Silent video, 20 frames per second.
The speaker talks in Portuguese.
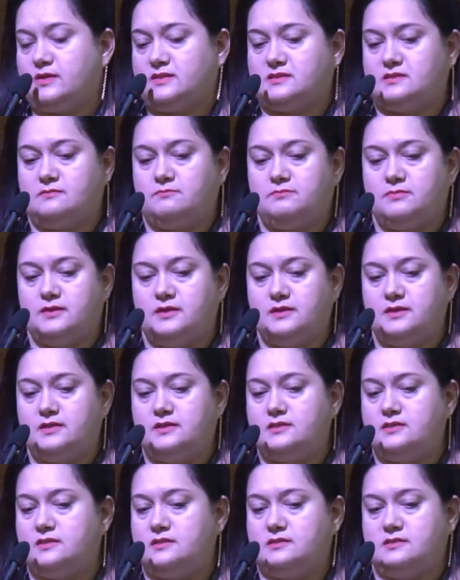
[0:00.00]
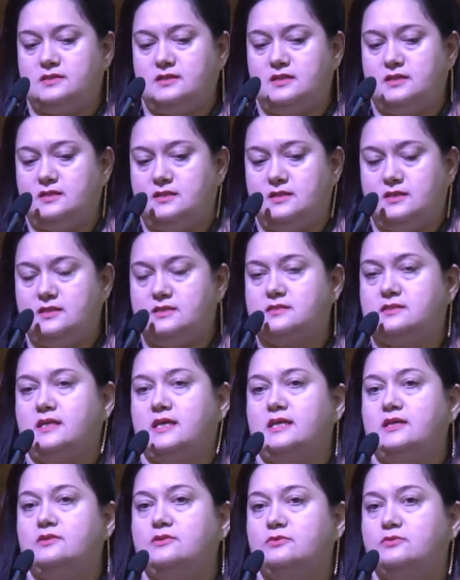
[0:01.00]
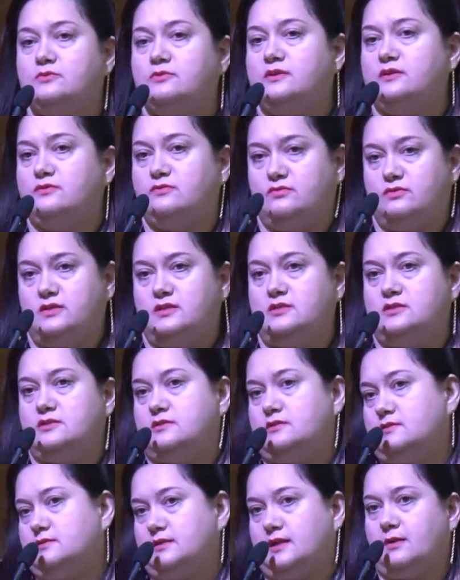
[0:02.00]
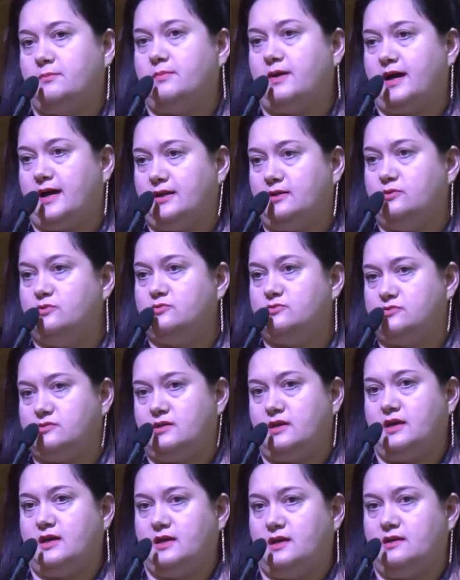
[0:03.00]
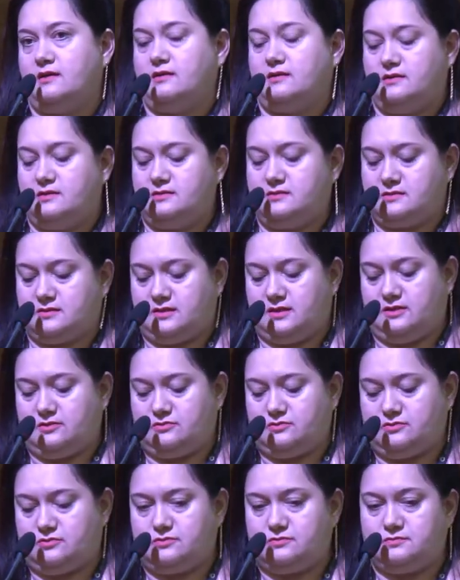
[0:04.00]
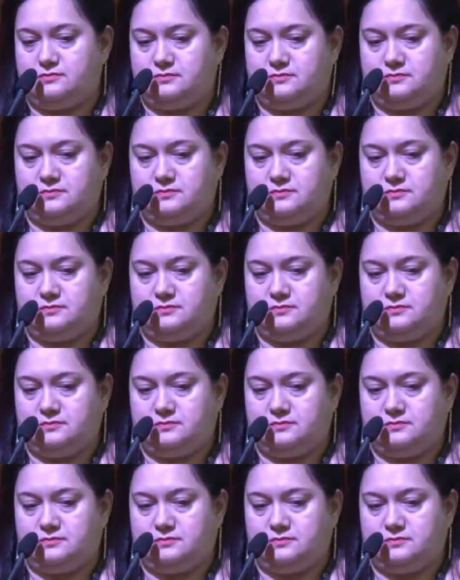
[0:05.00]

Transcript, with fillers: participantes e, e 120 trabalhos é, inscritos.